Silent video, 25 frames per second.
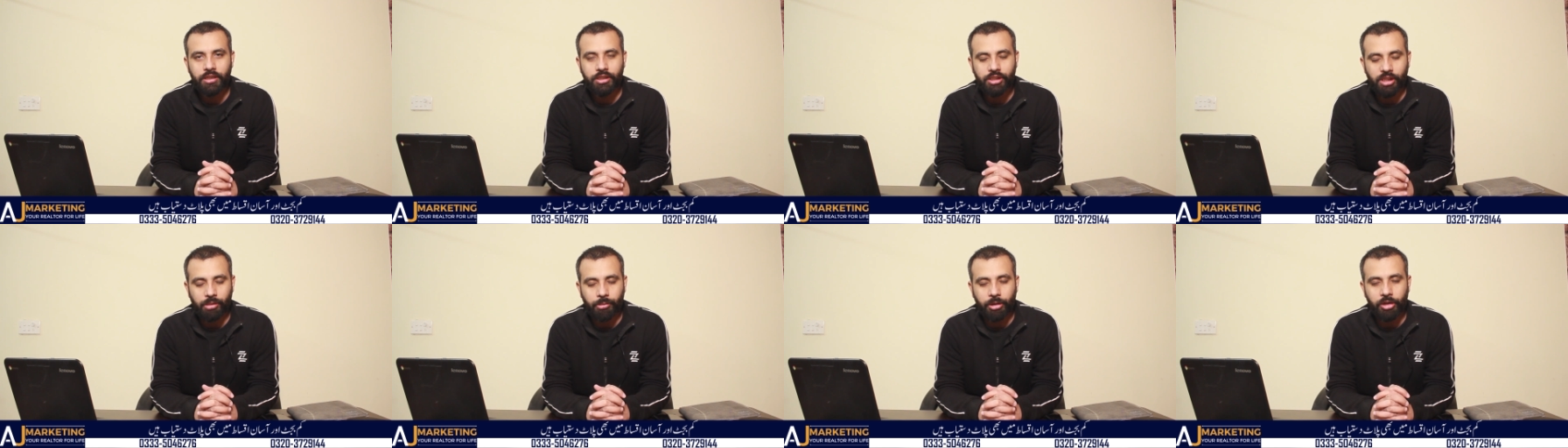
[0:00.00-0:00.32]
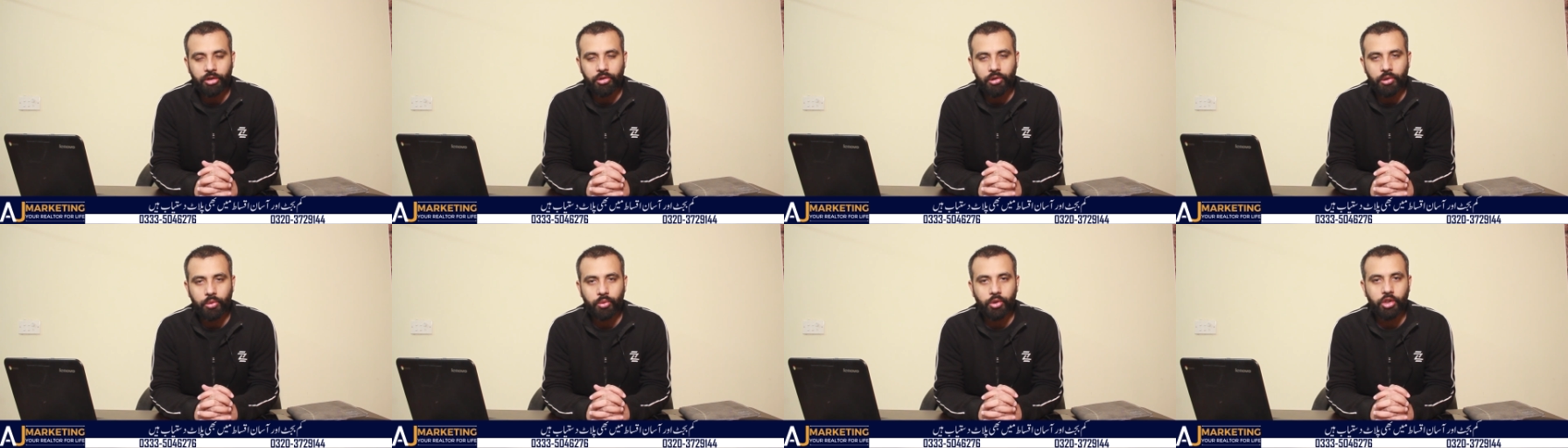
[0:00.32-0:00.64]

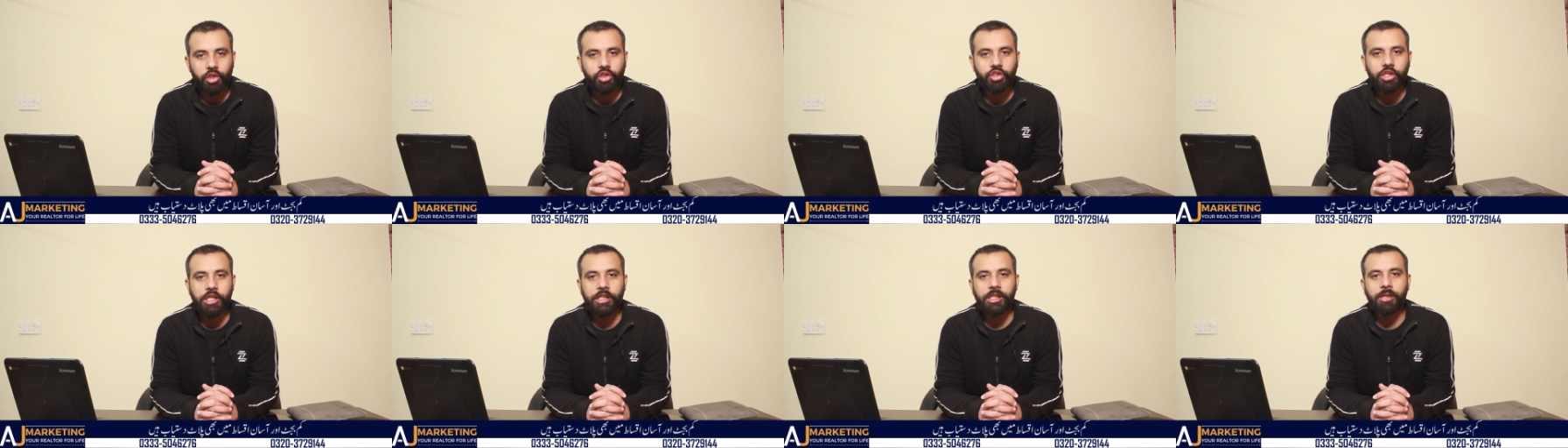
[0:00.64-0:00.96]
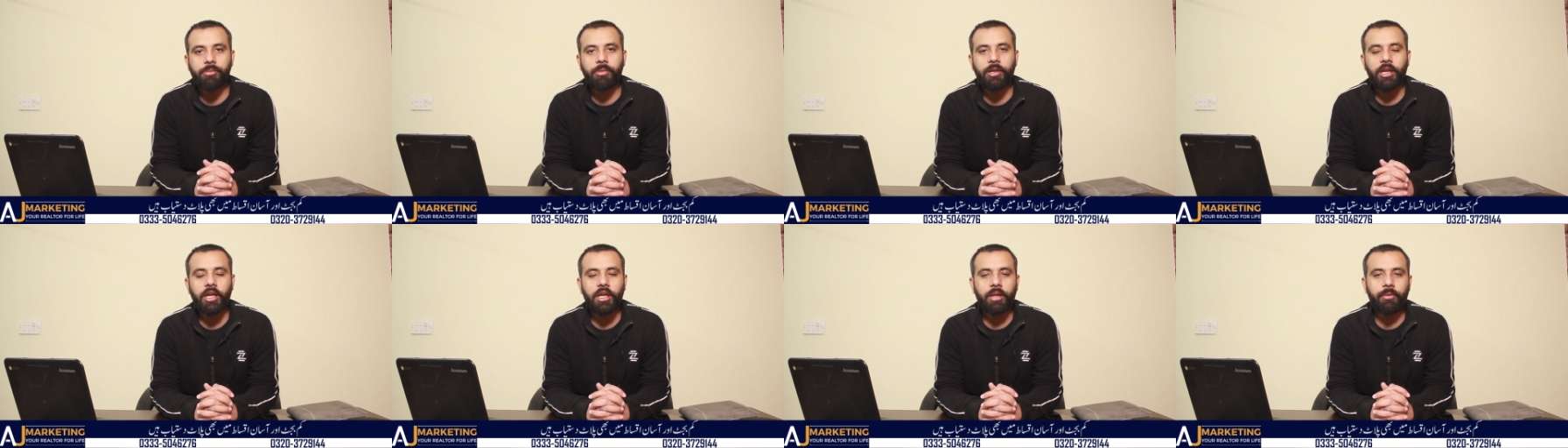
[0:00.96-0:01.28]
समेट रहे होंगे
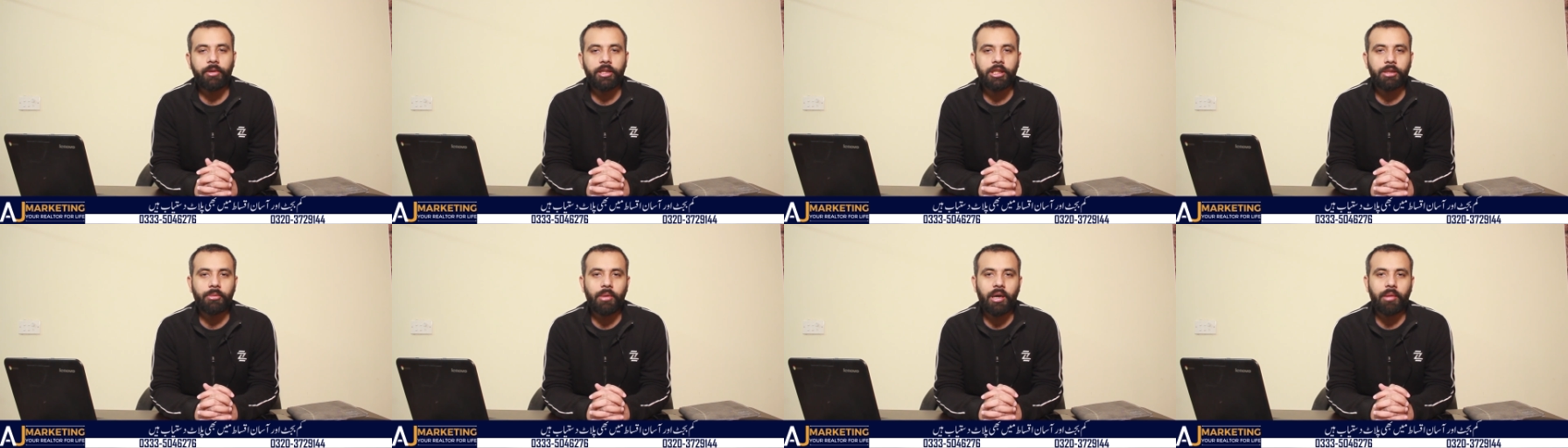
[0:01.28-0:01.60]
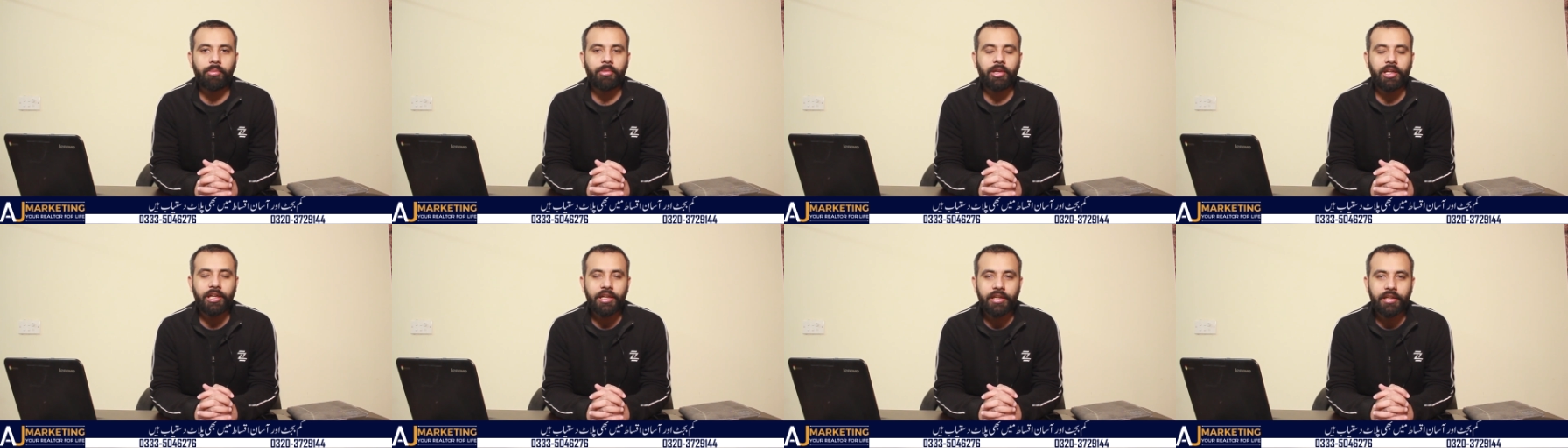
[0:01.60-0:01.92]
चैनल पर आने वाले
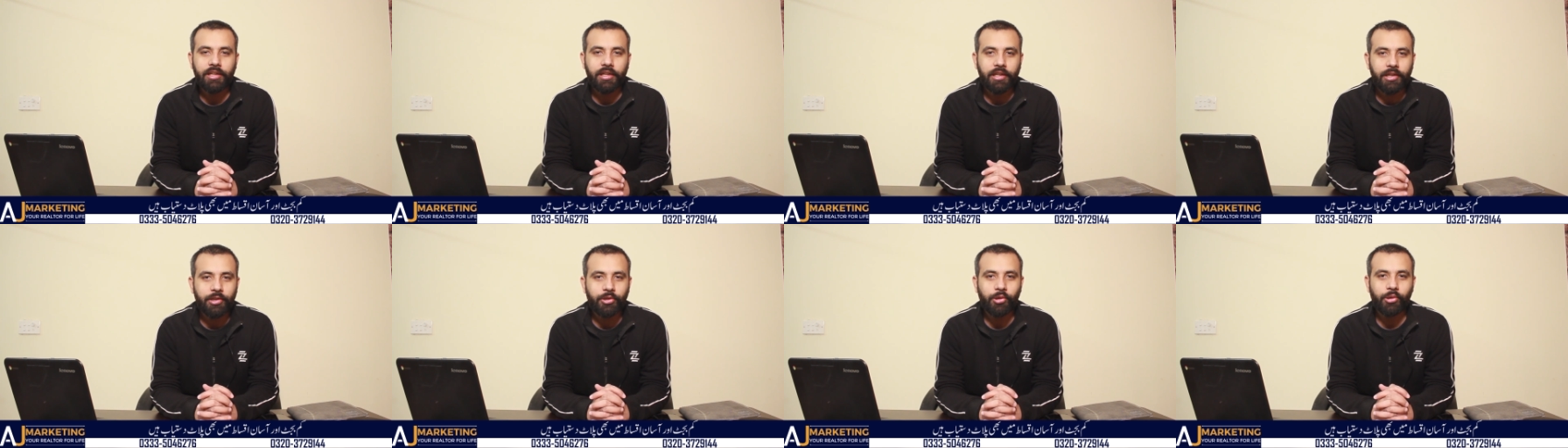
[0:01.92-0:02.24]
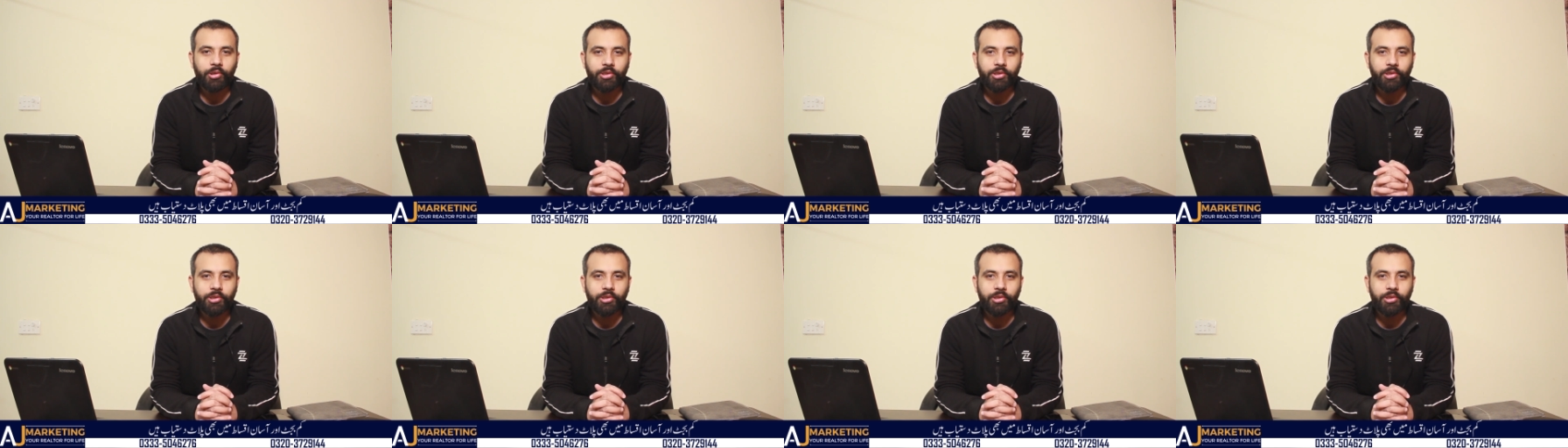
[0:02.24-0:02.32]
तमाम नए नए